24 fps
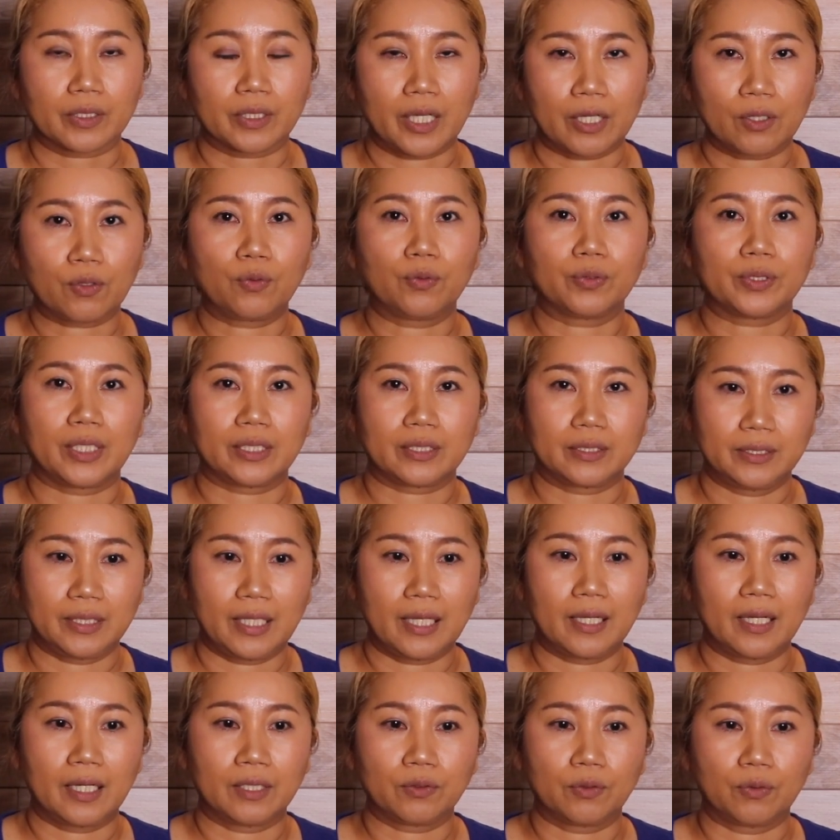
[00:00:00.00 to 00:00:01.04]
結構です
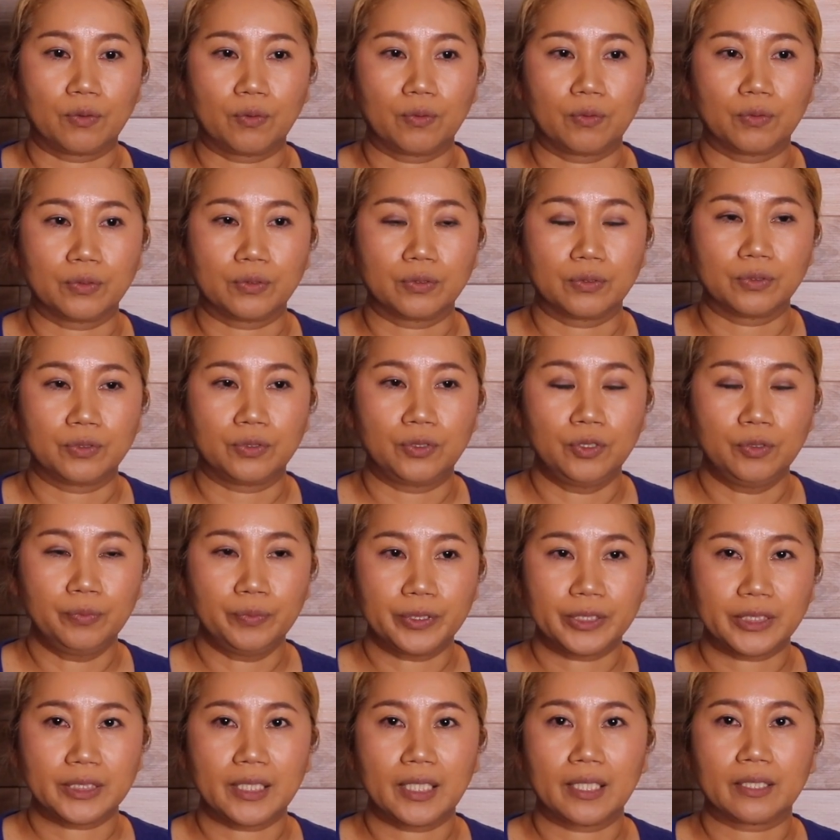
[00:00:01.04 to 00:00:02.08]
ねあの
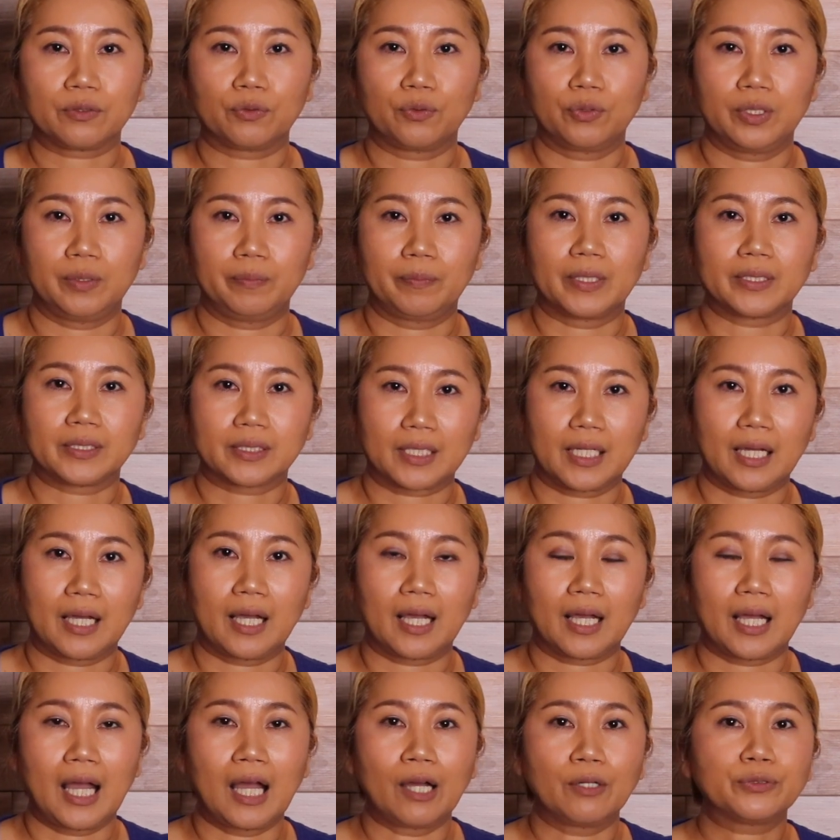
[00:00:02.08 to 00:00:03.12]
ルームシェアといいますか
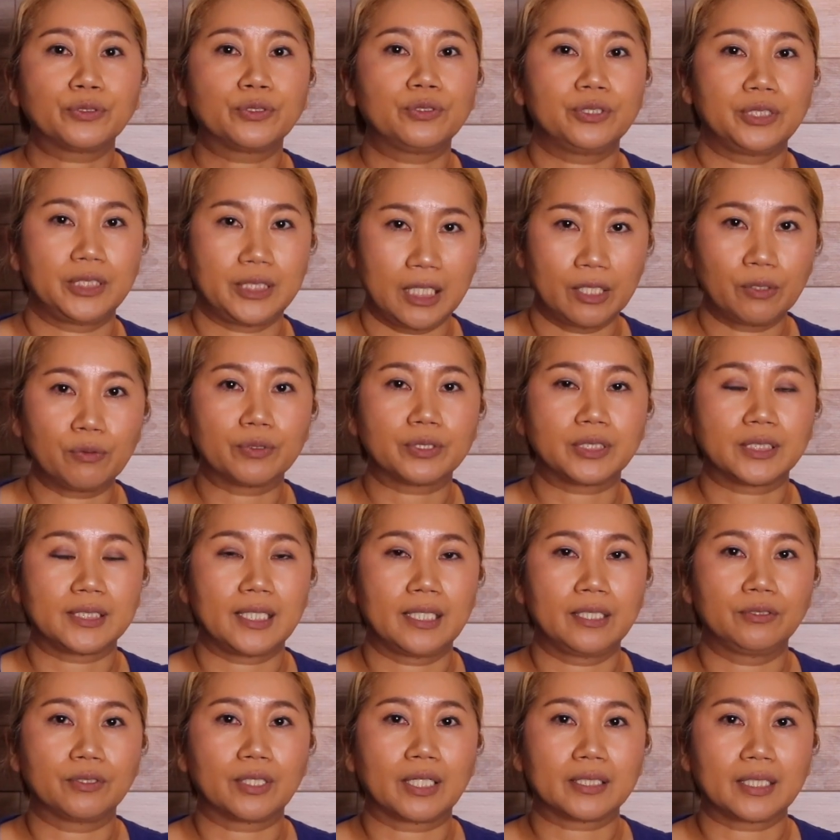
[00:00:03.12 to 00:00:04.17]
ハウスシェアをし
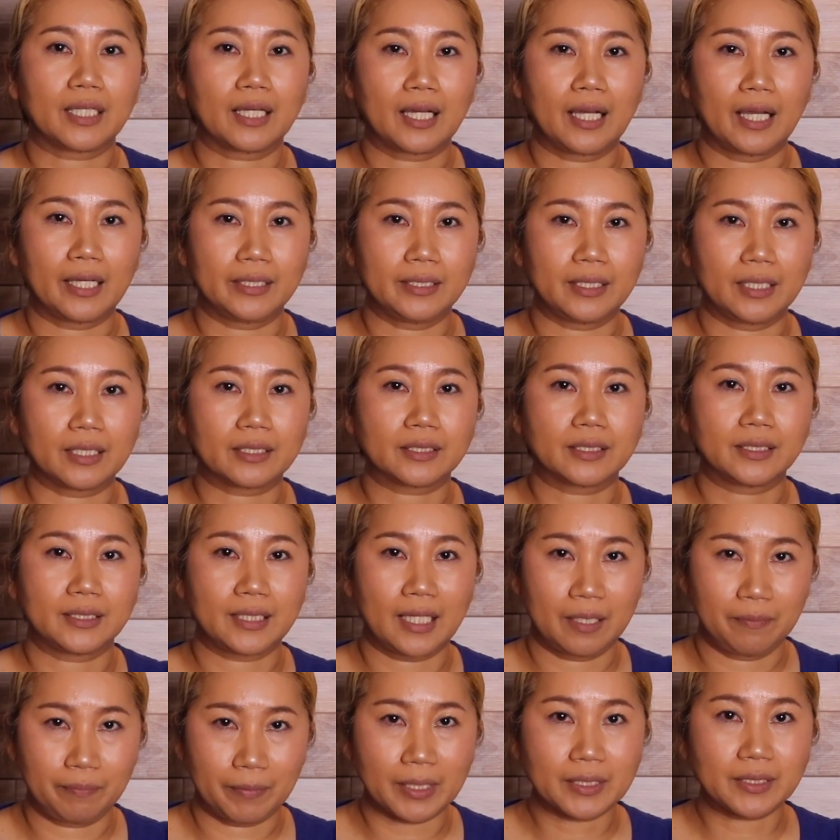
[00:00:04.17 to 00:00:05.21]
ている方がいらっ
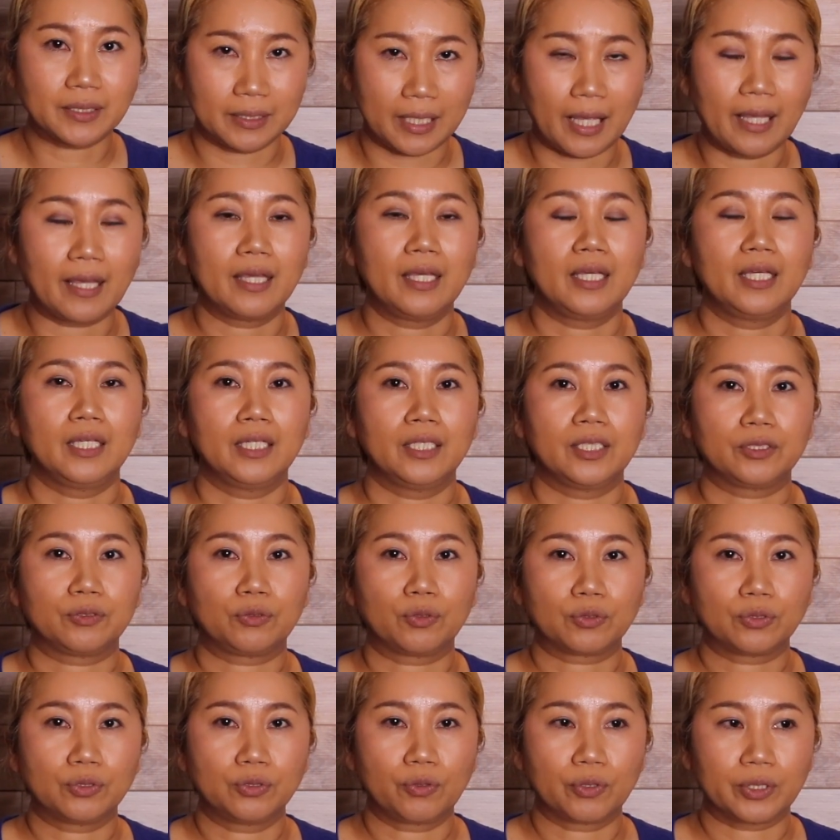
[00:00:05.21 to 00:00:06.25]
しゃいまして
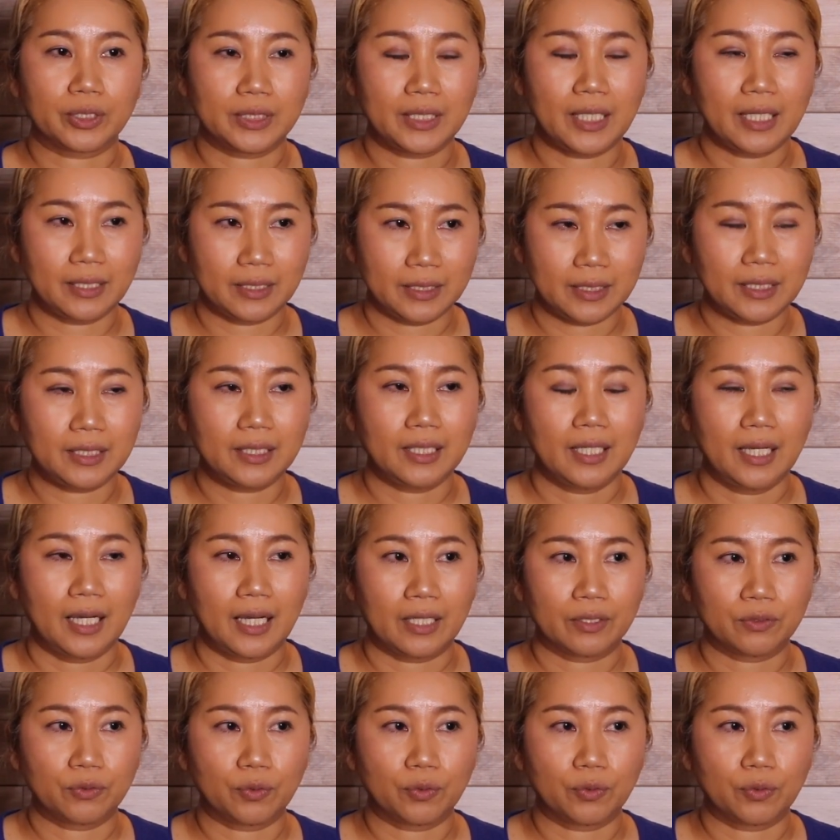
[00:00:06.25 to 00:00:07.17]
1つの家にあ